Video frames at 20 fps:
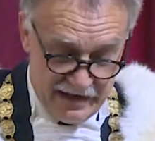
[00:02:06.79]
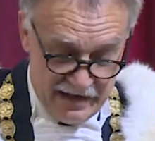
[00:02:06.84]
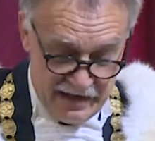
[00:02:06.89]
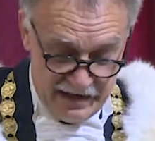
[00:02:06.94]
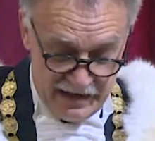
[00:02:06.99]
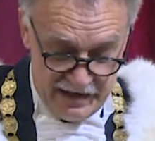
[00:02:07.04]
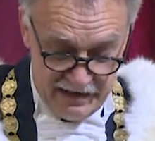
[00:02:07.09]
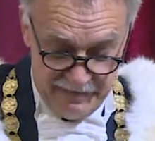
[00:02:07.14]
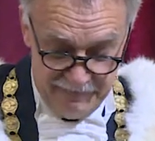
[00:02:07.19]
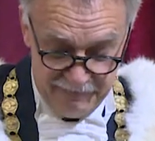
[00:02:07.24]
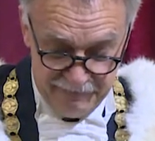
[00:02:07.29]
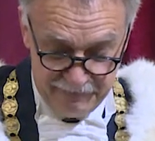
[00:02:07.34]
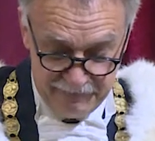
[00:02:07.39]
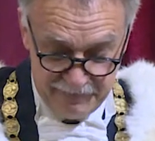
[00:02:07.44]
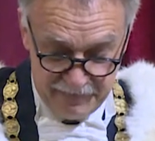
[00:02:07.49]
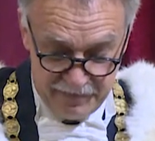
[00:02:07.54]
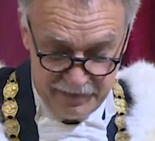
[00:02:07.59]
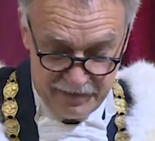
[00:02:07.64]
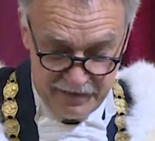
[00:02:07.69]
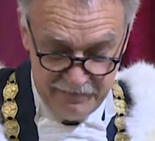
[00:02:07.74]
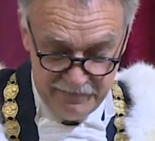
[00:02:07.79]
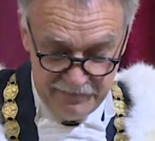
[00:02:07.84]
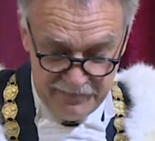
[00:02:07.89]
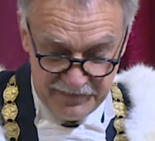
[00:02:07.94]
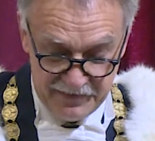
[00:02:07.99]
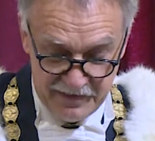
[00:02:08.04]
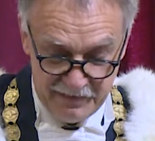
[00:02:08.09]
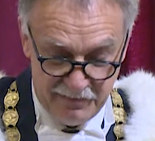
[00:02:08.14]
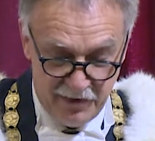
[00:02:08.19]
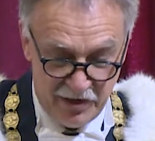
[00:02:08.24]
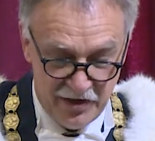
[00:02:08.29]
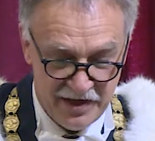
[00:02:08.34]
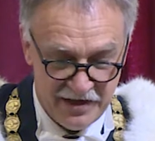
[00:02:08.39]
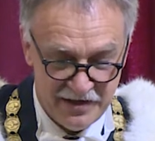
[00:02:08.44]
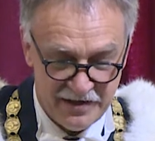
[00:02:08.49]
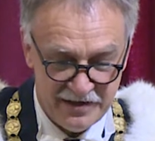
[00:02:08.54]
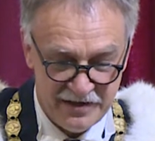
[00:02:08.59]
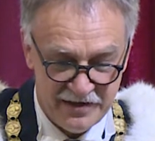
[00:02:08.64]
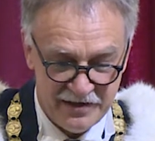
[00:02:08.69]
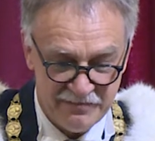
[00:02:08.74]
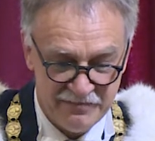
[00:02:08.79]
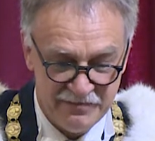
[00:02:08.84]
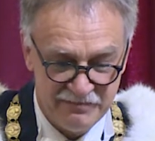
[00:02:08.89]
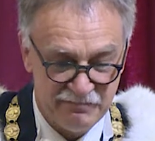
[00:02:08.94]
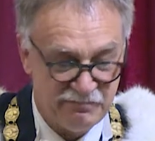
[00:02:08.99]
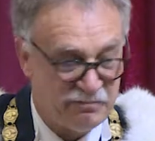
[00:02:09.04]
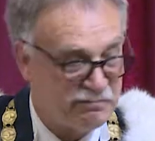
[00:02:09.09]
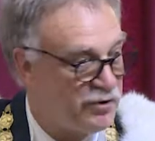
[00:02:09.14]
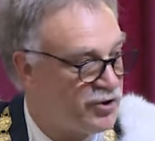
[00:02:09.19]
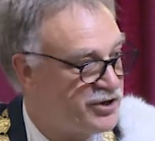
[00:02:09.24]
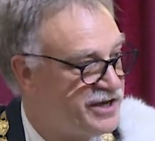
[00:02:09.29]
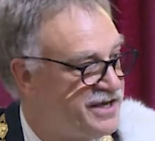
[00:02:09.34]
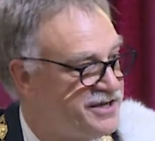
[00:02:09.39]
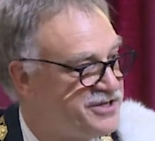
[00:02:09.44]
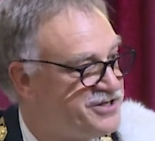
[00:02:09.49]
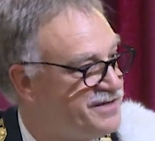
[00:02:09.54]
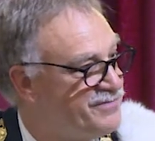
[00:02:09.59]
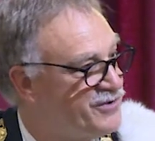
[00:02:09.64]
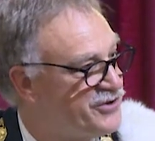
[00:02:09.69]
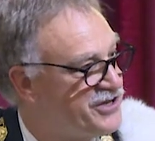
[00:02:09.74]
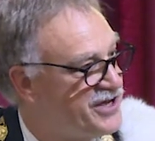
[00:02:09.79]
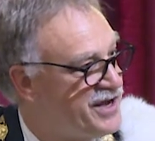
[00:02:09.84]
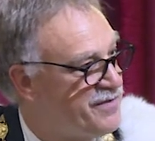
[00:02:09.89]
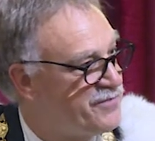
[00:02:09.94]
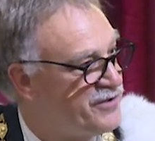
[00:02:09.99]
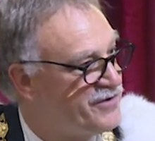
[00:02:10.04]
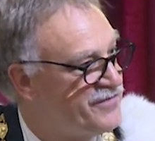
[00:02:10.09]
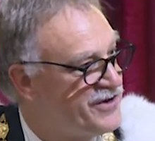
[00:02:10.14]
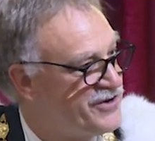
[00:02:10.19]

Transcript: E ehm, poi in pochissimo tempo,